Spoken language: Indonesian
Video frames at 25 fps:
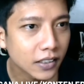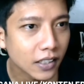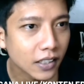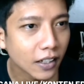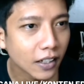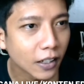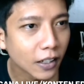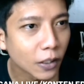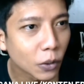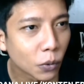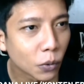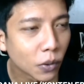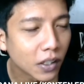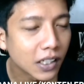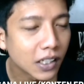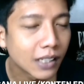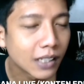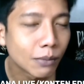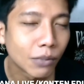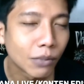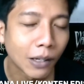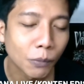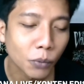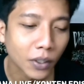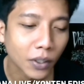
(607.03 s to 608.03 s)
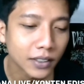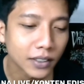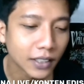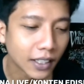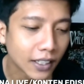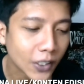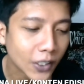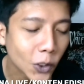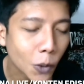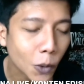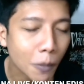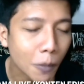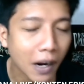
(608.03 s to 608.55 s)
channel gue di bulan puasa
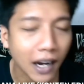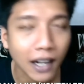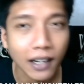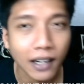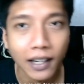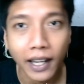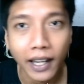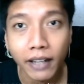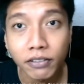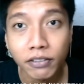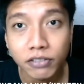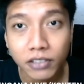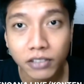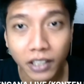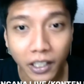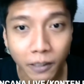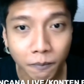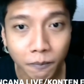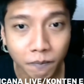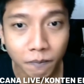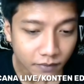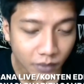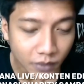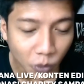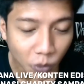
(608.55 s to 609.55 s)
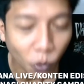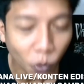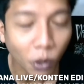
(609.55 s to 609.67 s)
ini gue bakal live stream